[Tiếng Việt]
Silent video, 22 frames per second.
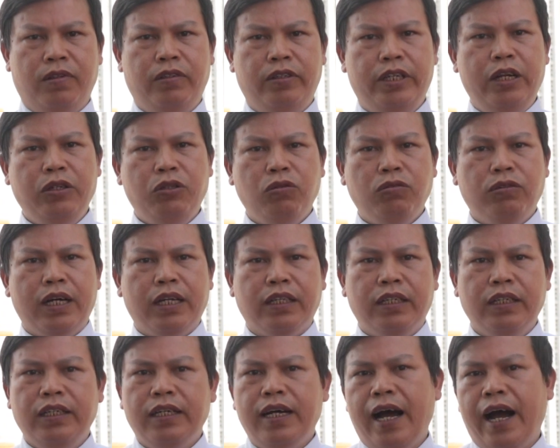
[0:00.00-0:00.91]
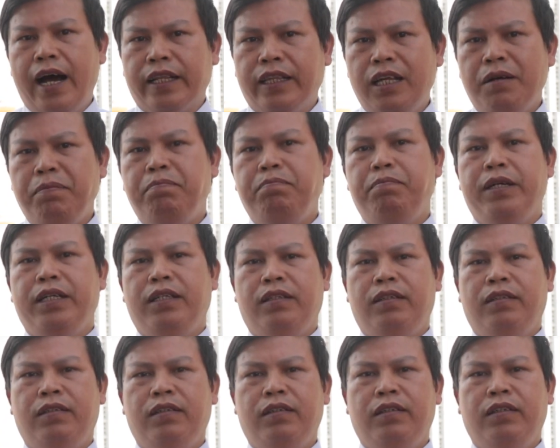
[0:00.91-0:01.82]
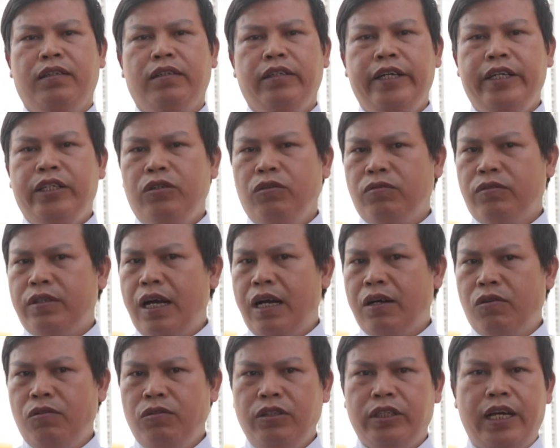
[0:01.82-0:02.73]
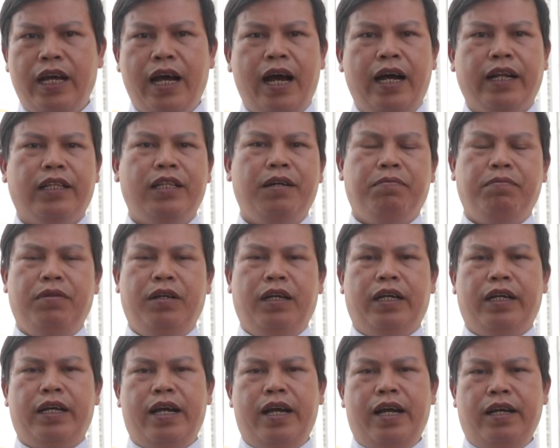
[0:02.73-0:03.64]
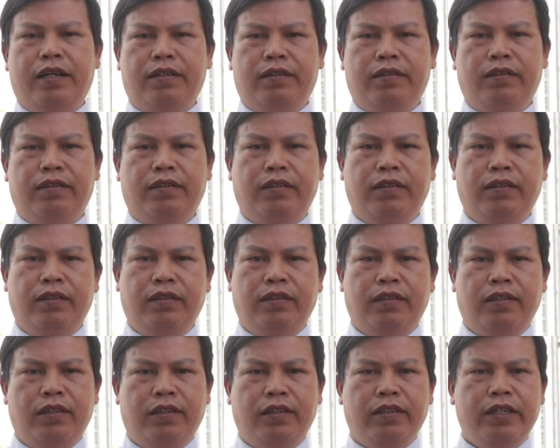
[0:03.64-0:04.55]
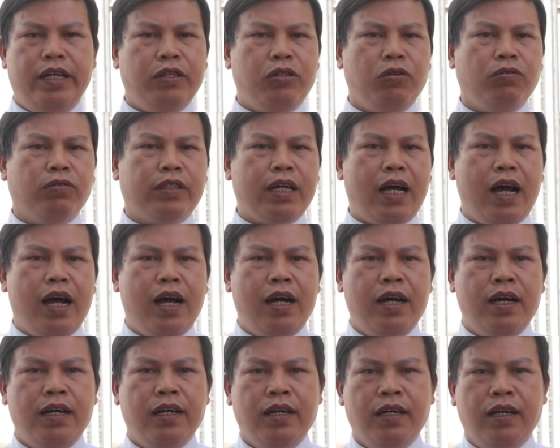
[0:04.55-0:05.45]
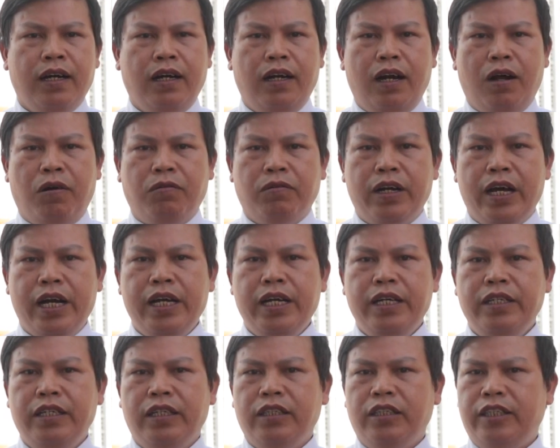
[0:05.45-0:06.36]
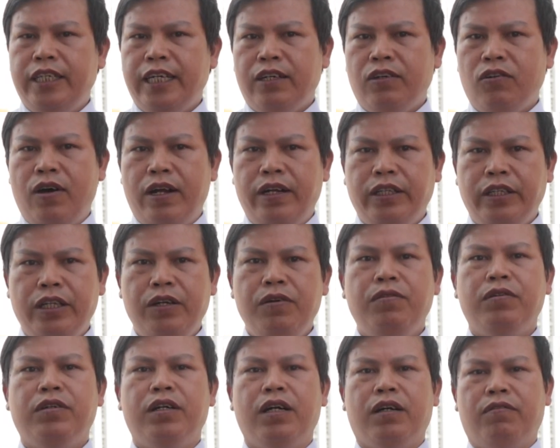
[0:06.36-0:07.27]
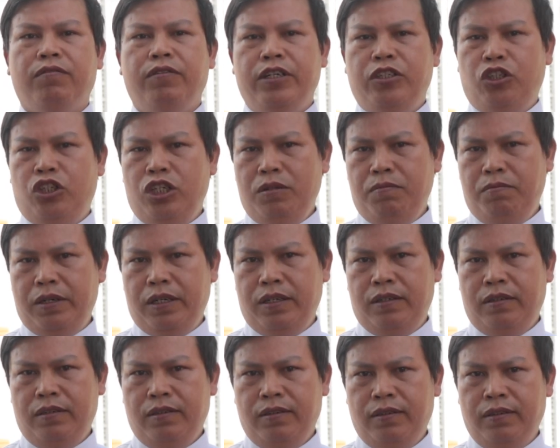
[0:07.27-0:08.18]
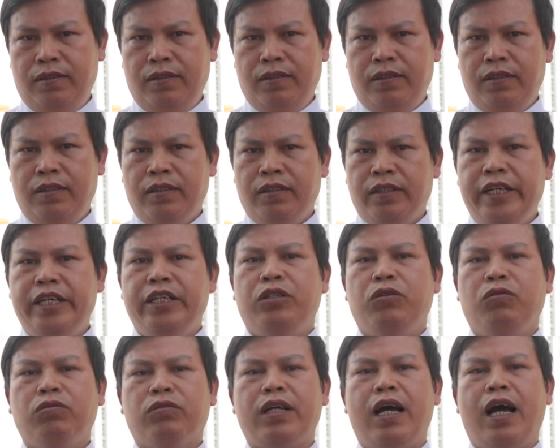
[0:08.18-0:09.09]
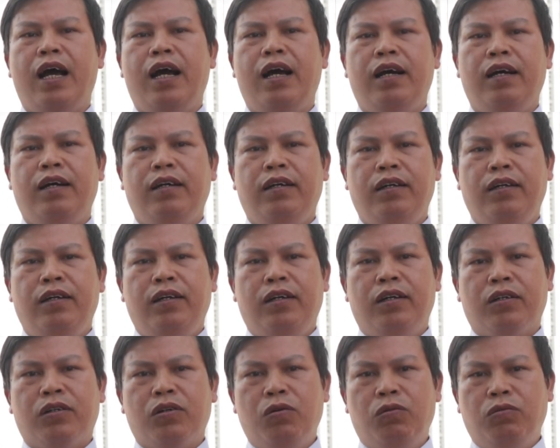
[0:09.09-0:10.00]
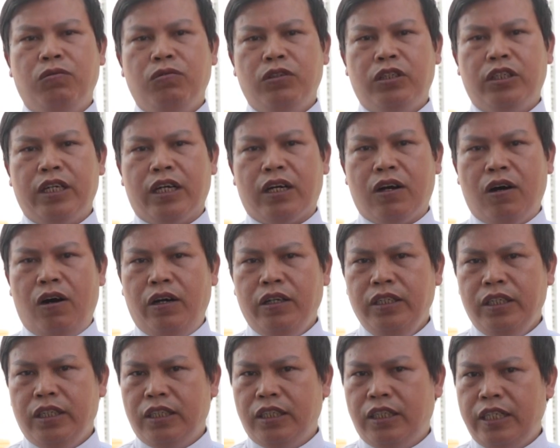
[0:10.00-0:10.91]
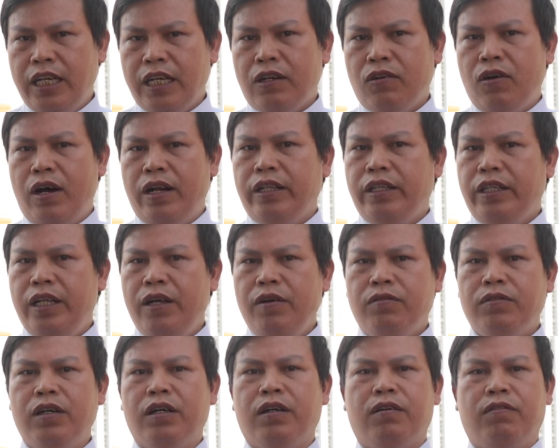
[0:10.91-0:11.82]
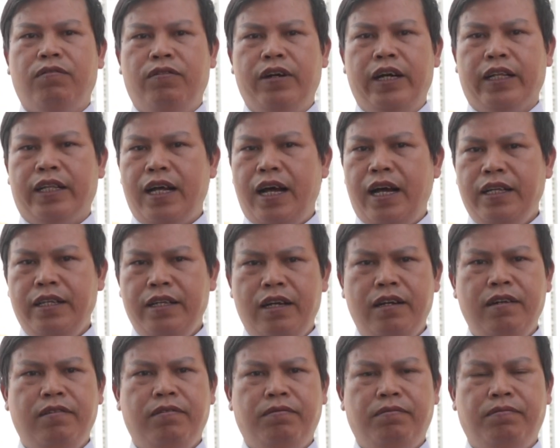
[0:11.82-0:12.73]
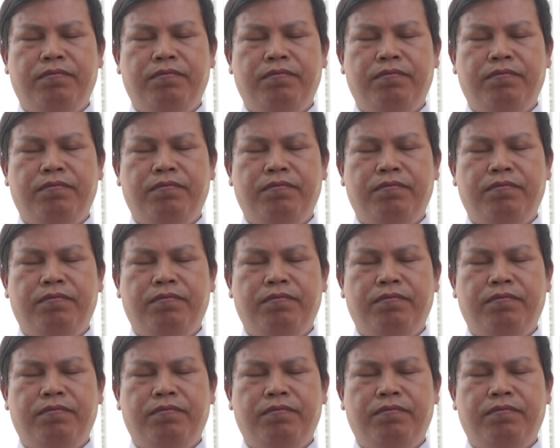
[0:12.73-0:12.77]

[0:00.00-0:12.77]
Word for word: Nếu chúng ta tự hạ thấp mình thì chúng ta cũng sẽ hạ thấp người khác. Nếu chúng ta lòng đầy những xét đoán tiêu cực về chính mình thì chúng ta cũng sẽ có những xét đoán tiêu cực về tha nhân.